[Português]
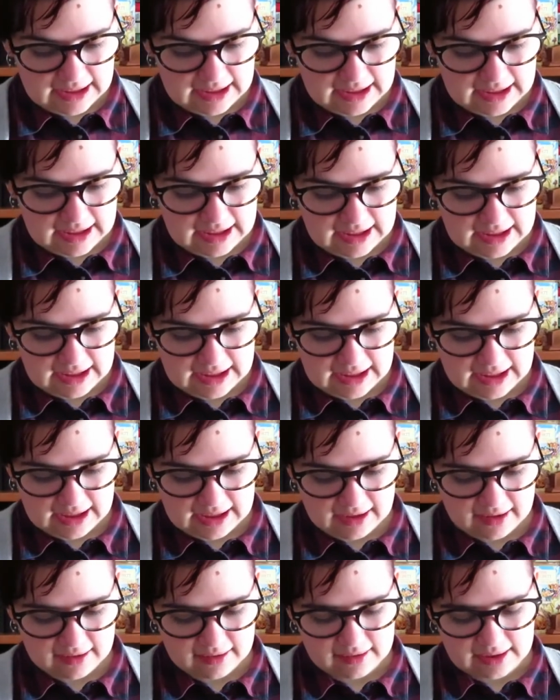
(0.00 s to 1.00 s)
e
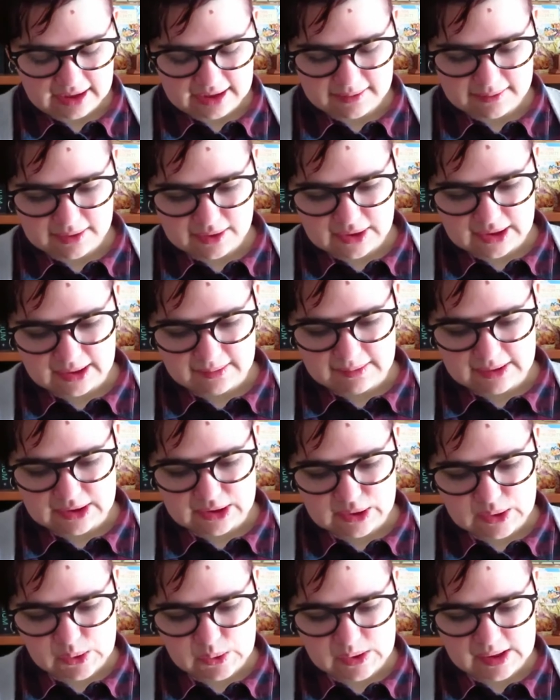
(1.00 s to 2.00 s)
ai, também então gostei
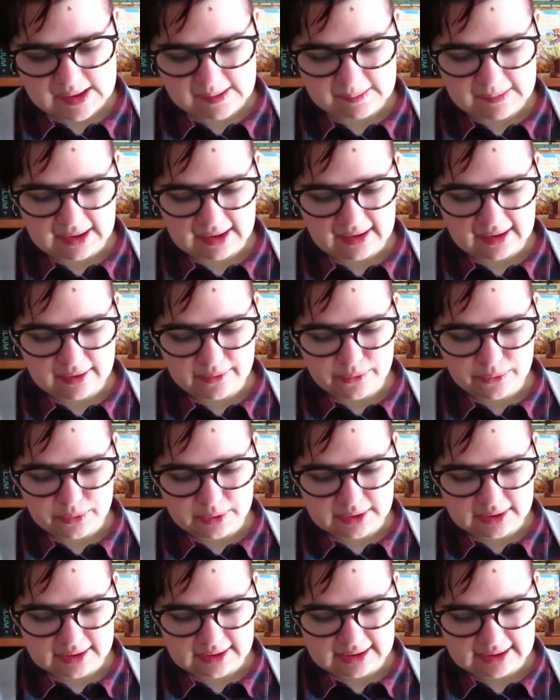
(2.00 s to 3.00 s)
imenso do Smith of
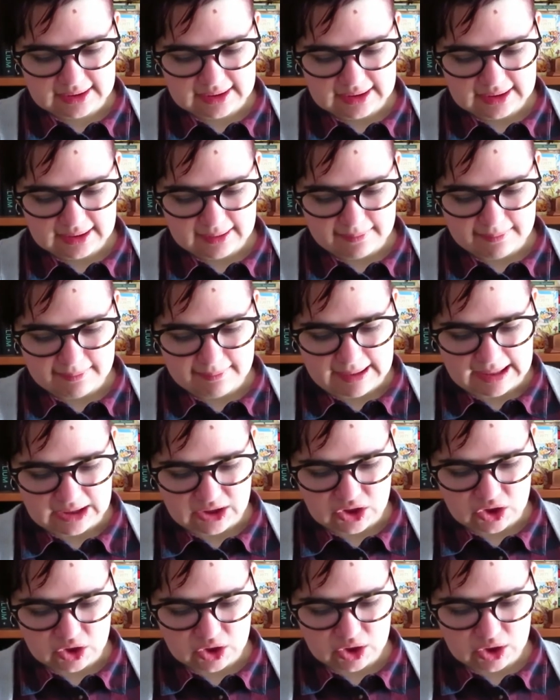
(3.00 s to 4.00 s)
Wooten
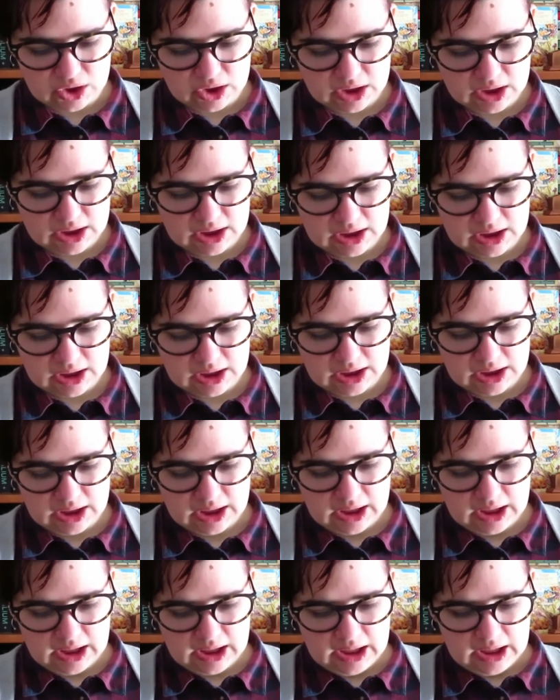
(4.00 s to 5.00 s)
Major.
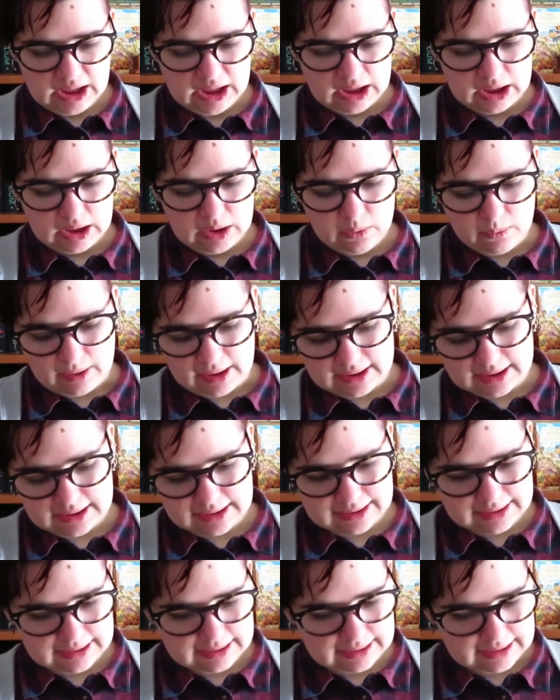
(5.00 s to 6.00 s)
Que eu
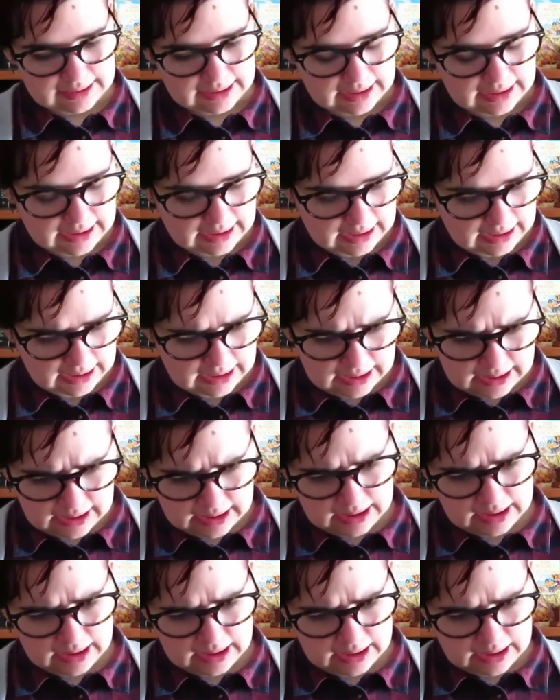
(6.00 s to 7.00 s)
acho que tem.
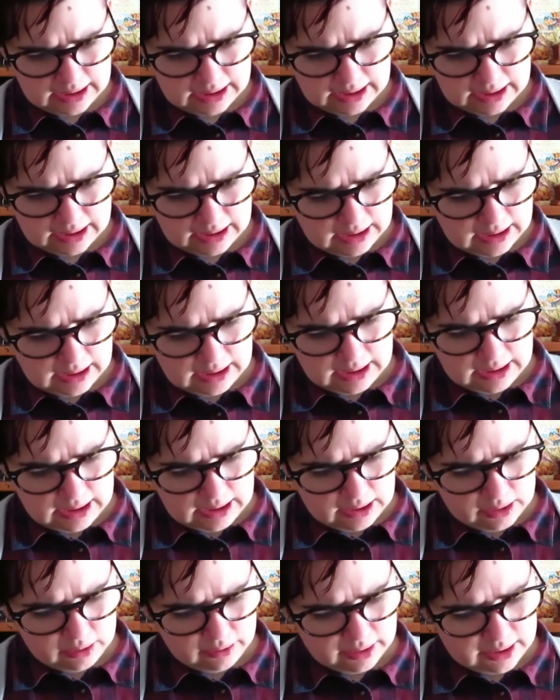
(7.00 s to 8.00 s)

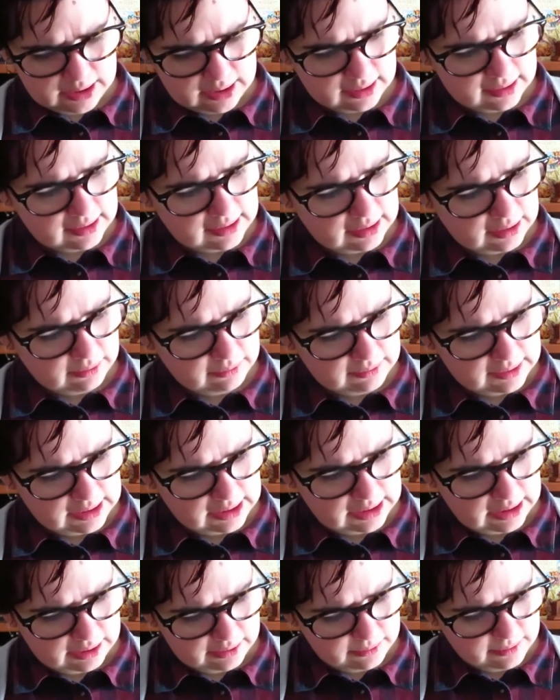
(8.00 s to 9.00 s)
Não é este que tem um
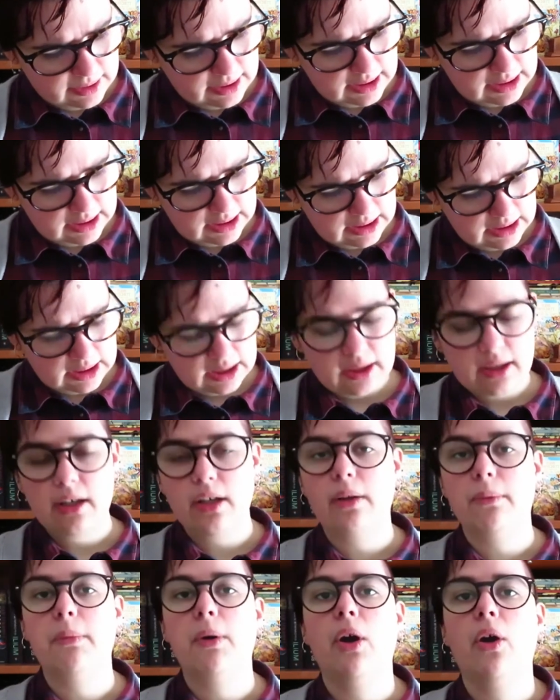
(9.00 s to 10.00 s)
dragão.
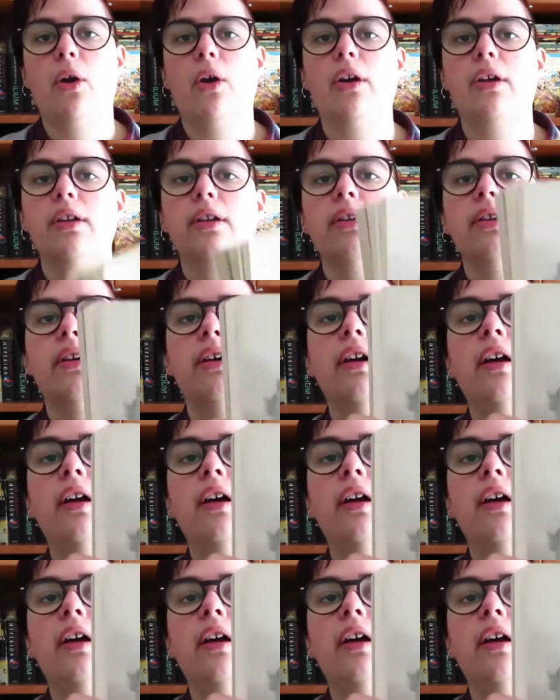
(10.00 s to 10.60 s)
Não me recordo.